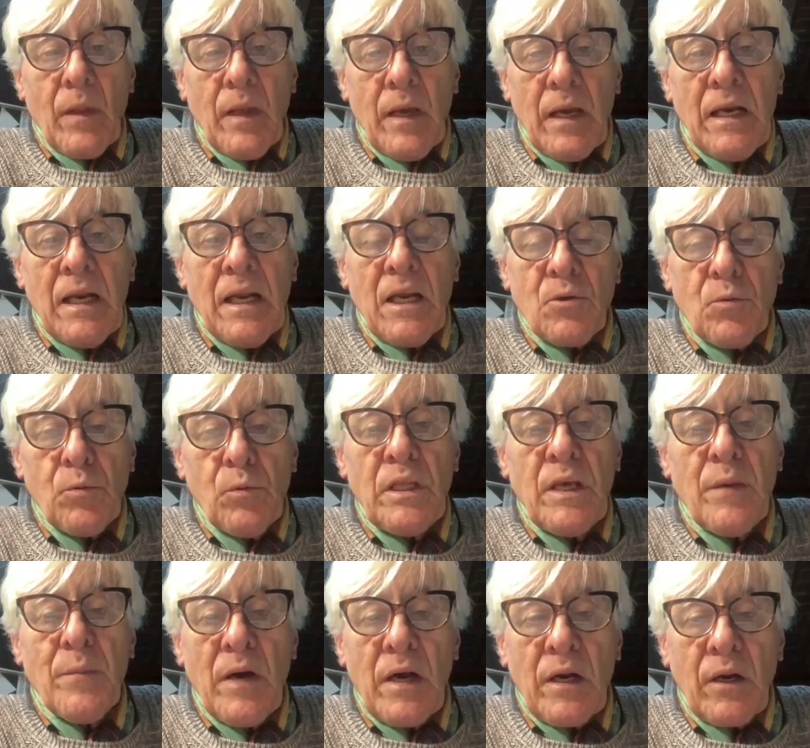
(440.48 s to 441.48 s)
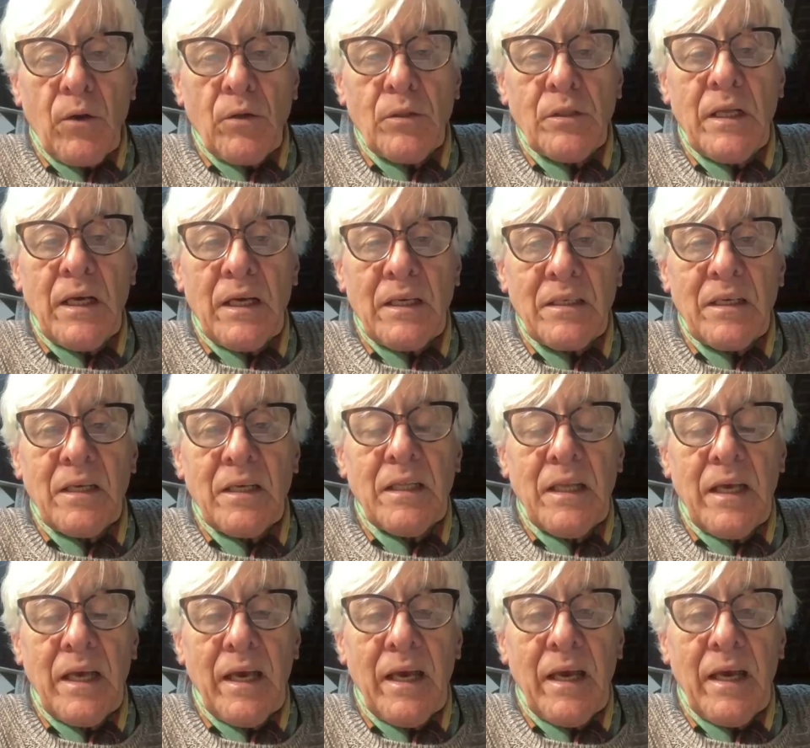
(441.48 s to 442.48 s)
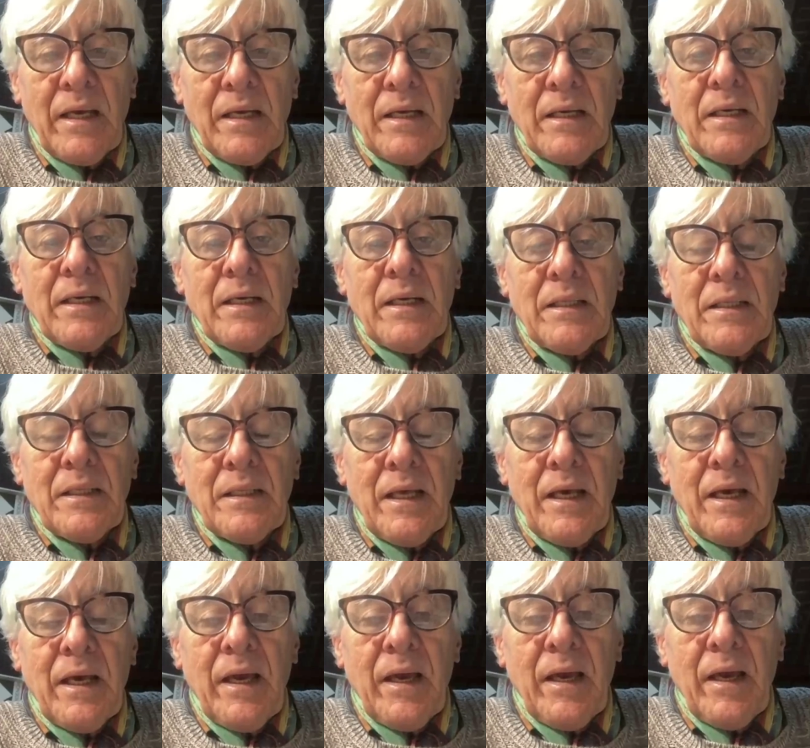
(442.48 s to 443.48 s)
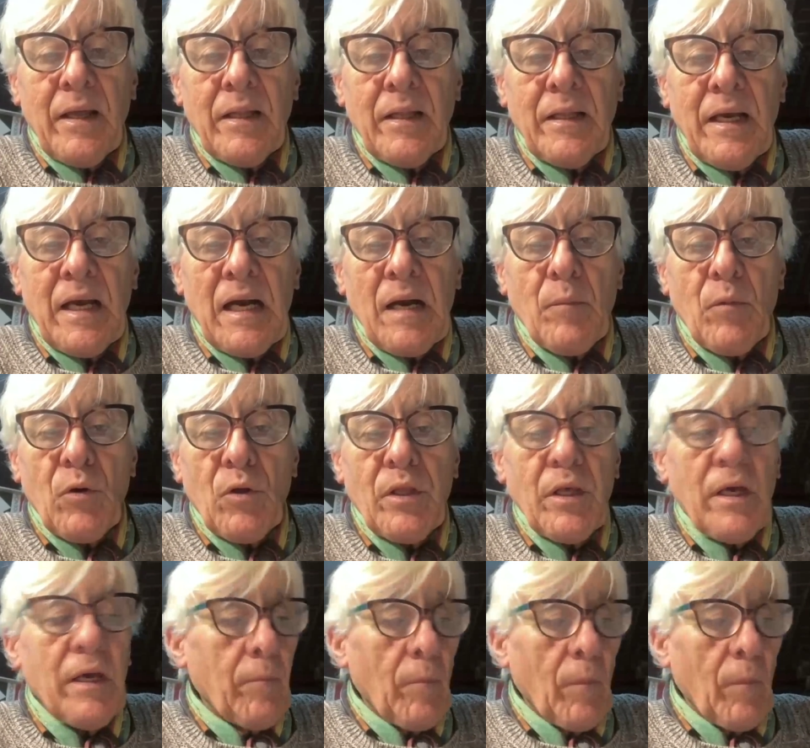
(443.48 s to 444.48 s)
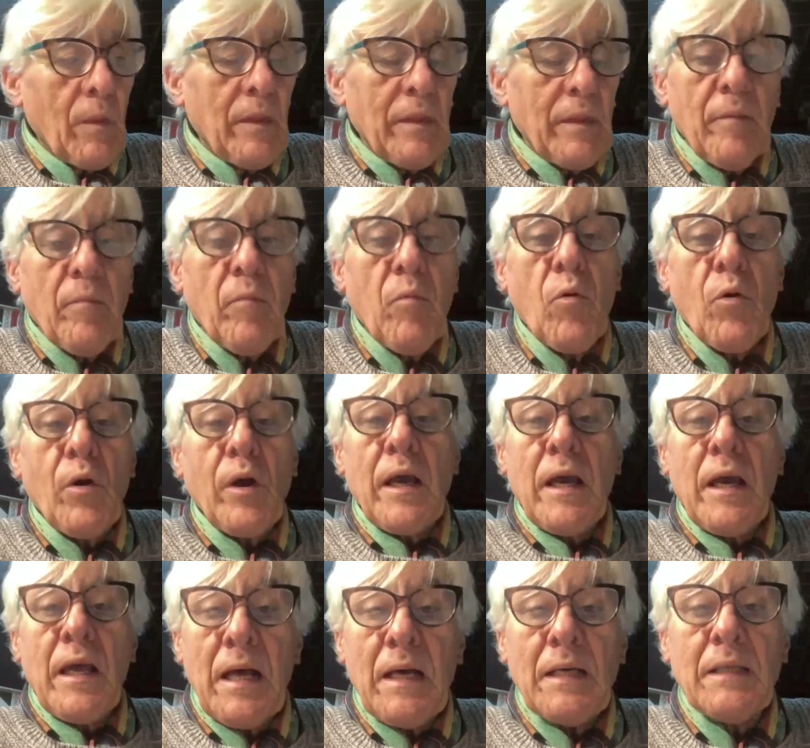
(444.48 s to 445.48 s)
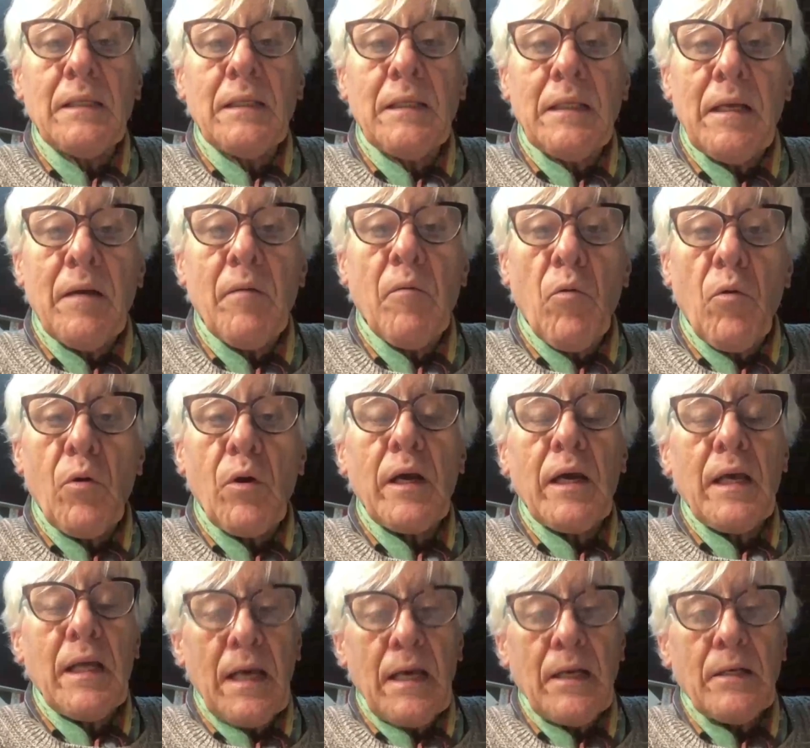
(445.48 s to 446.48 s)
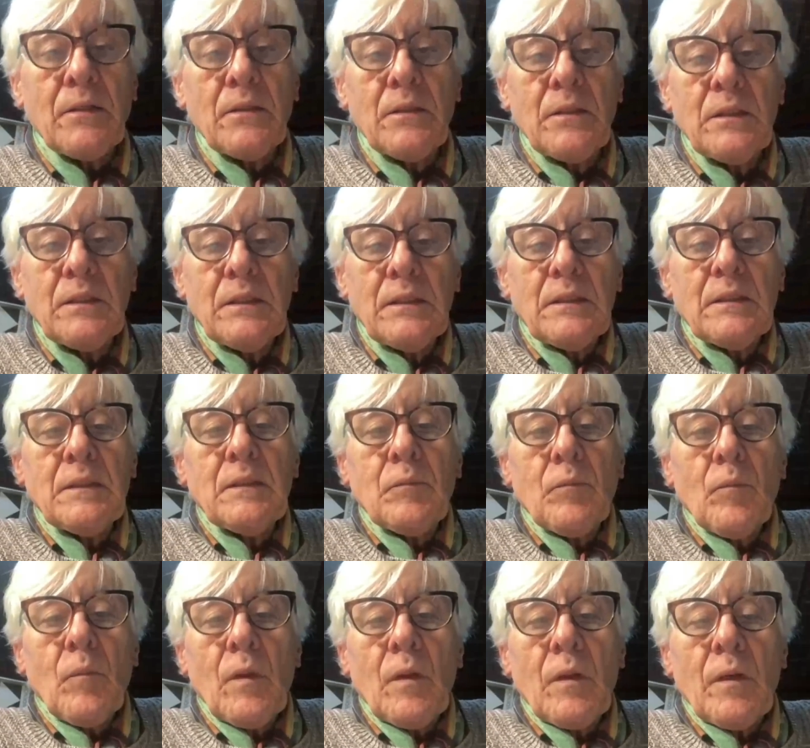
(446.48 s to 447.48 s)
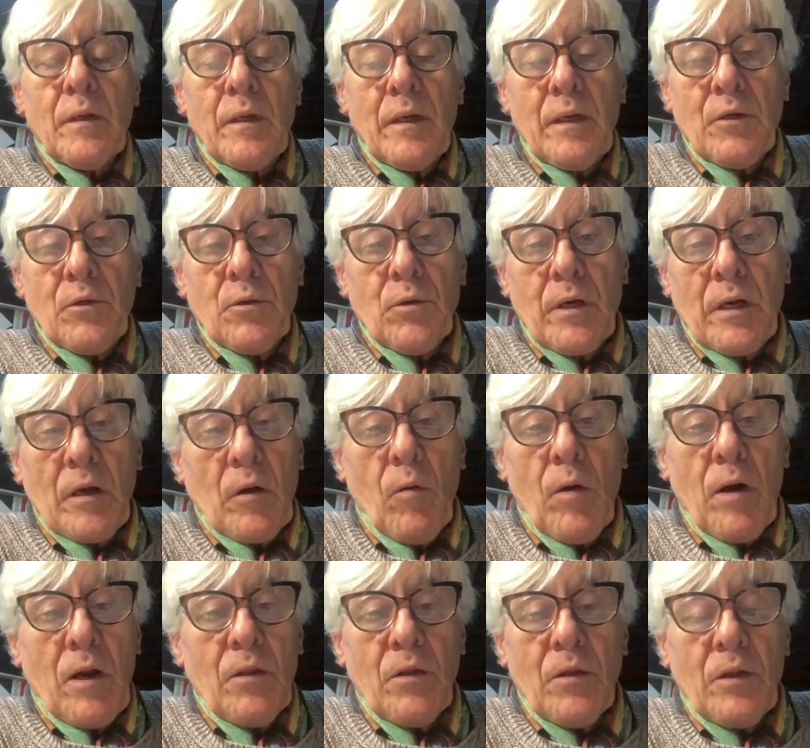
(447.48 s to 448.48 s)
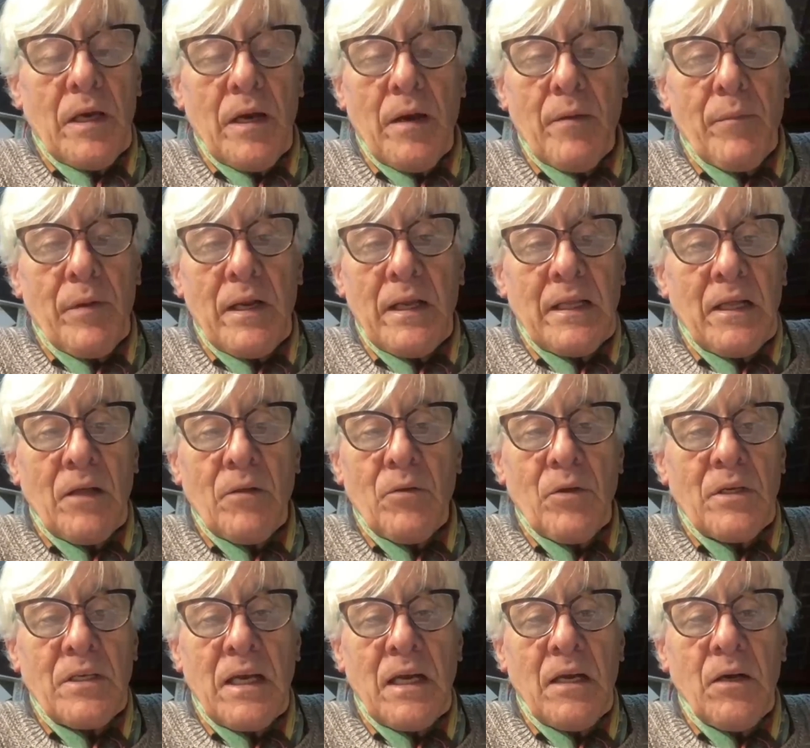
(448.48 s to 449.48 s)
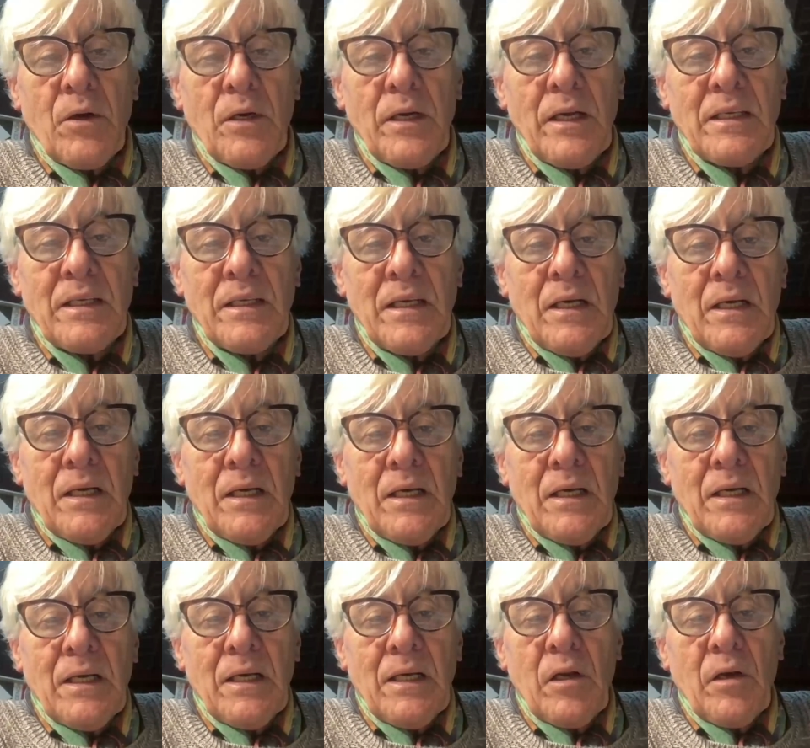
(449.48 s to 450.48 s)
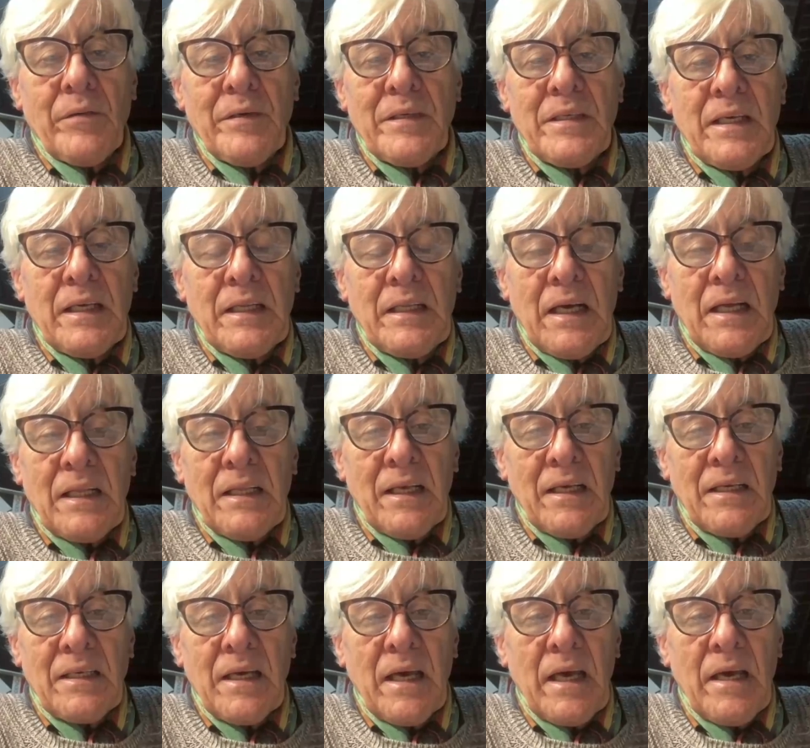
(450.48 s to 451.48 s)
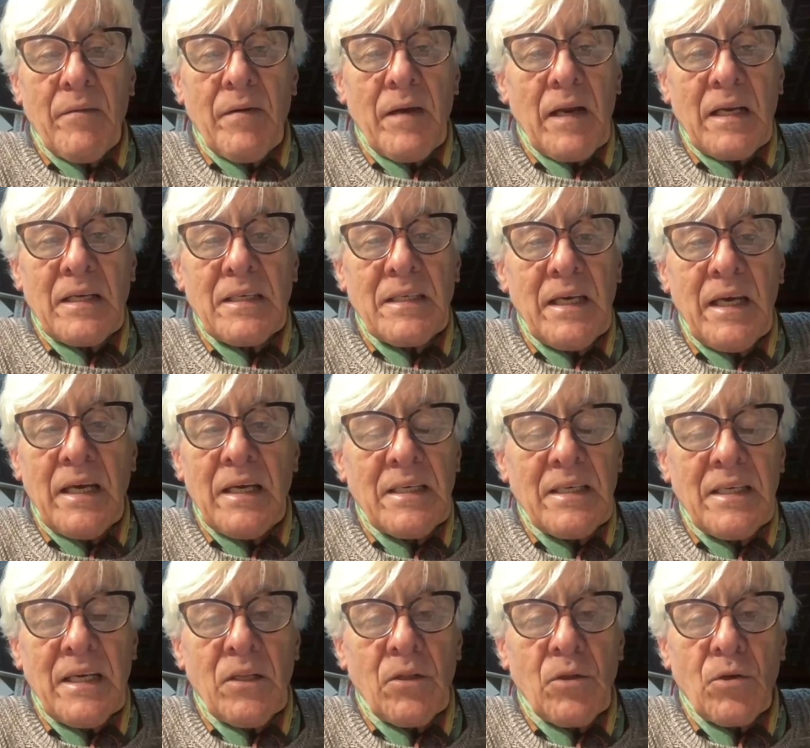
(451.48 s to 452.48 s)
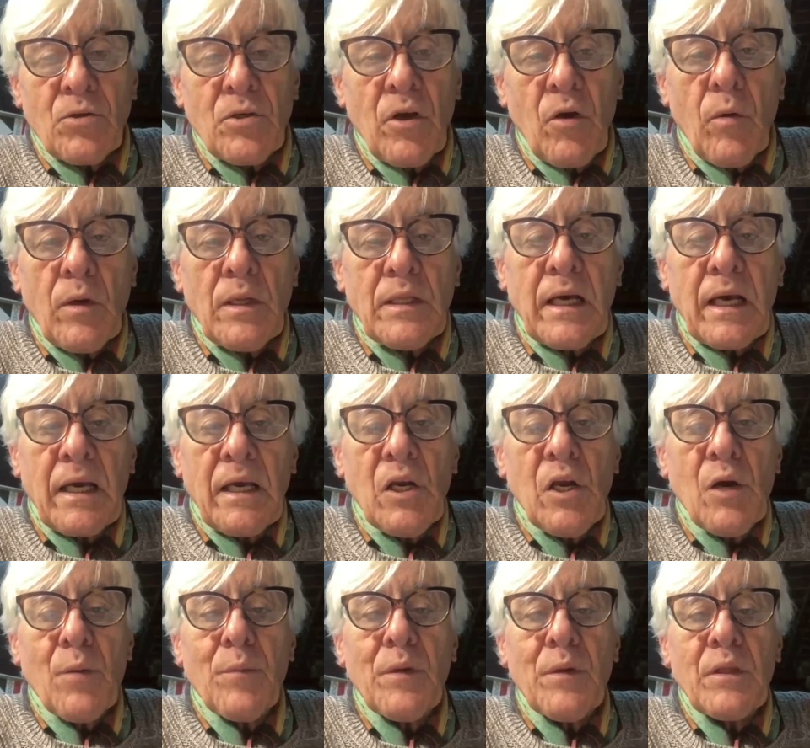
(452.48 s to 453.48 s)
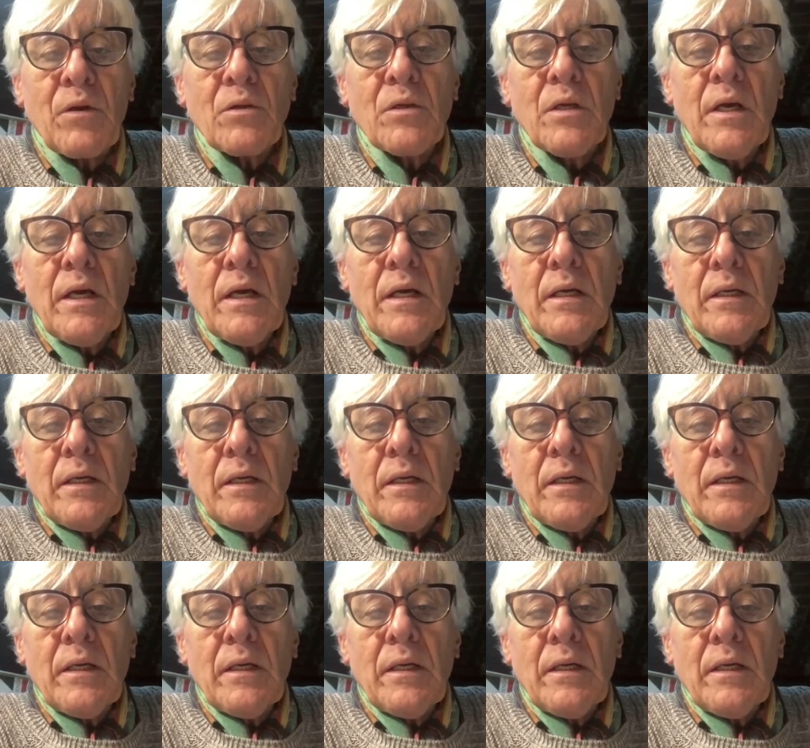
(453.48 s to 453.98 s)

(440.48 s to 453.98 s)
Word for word: en las últimas rondas de, digamos, de, búsqueda, de búsqueda. Eh, yo recuerdo de haber estado en salones donde los visitantes se iban a 100, 150 kilómetros,